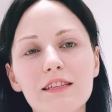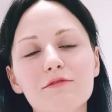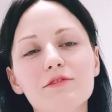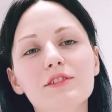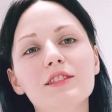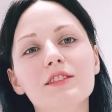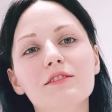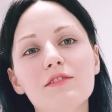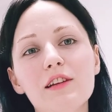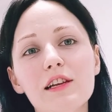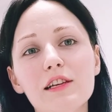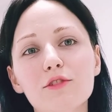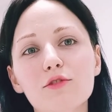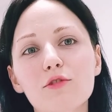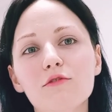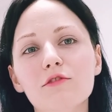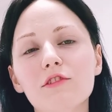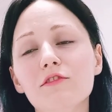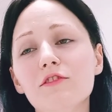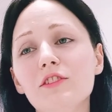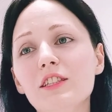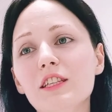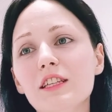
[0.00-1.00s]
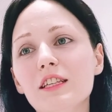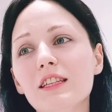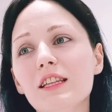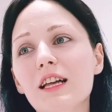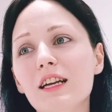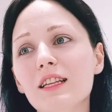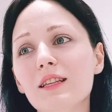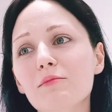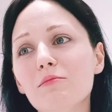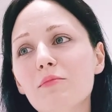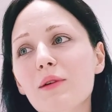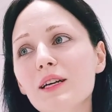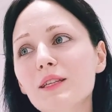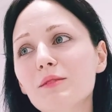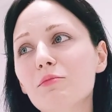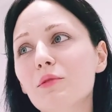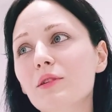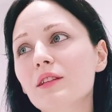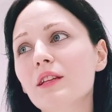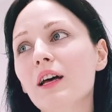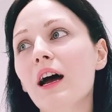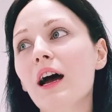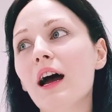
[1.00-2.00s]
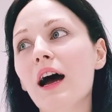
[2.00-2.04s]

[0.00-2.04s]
вы завели новый ветеринарный паспорт,